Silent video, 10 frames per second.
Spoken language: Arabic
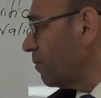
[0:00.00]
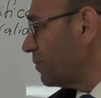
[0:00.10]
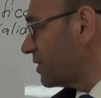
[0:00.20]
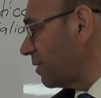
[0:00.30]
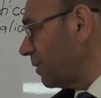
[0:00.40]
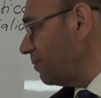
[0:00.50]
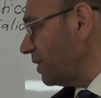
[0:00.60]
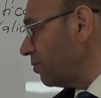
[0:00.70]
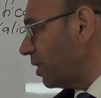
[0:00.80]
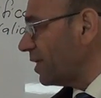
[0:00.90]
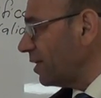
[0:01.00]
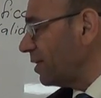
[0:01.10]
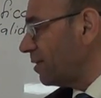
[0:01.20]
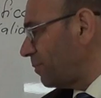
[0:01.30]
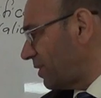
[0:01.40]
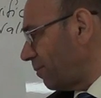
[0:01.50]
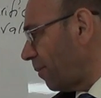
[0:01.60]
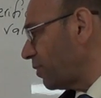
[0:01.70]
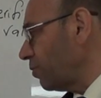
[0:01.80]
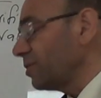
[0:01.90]
بسبب انه انا
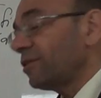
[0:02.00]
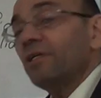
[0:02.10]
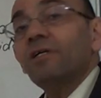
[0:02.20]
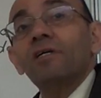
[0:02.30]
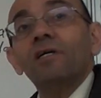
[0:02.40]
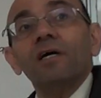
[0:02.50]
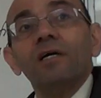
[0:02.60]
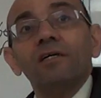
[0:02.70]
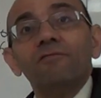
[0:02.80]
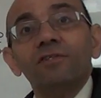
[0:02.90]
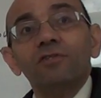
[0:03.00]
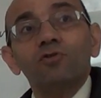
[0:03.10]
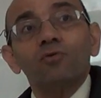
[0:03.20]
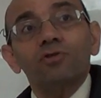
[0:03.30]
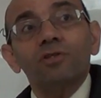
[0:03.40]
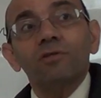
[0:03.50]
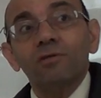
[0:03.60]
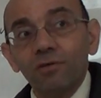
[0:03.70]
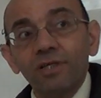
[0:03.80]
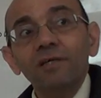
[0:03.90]
بسبب انه عندي آه، في ديستورشن
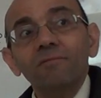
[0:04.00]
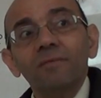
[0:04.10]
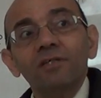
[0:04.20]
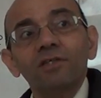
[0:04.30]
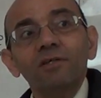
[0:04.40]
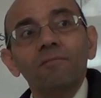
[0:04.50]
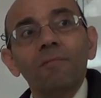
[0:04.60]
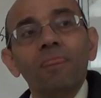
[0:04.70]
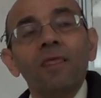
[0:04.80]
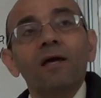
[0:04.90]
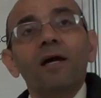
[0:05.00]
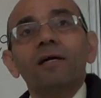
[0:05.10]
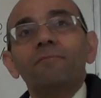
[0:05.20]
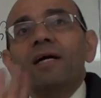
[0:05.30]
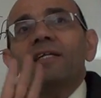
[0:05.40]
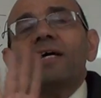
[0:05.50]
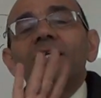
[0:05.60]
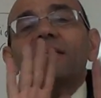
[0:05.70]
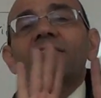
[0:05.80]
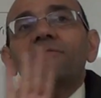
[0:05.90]
اوكي ماشي ما
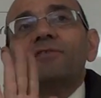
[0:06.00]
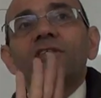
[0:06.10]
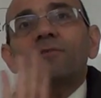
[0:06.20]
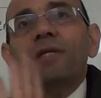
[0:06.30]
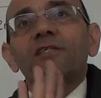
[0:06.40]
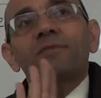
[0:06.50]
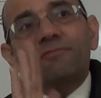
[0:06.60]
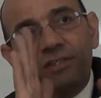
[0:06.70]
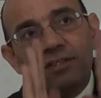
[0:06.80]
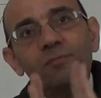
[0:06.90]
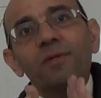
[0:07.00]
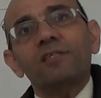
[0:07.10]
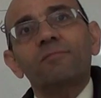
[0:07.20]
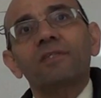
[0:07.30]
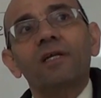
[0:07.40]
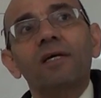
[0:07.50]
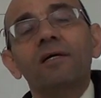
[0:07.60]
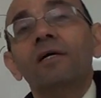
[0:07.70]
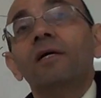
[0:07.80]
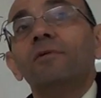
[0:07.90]
دخلنا لسه في الديسبيسمنت في ديسبيسمنت هلا
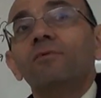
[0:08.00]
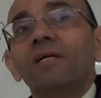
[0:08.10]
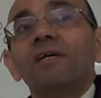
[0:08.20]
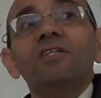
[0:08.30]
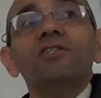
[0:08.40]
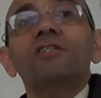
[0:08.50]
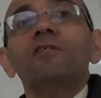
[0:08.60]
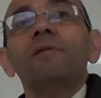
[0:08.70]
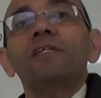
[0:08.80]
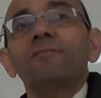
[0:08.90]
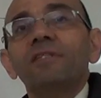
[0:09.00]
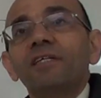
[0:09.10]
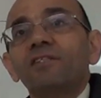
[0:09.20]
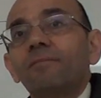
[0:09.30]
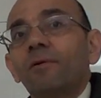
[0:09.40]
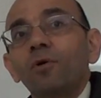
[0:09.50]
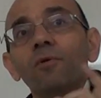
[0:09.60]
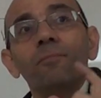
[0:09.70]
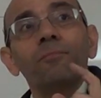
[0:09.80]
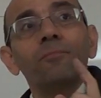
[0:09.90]
من وين راح يجي الديسبيسمنت ايش سببه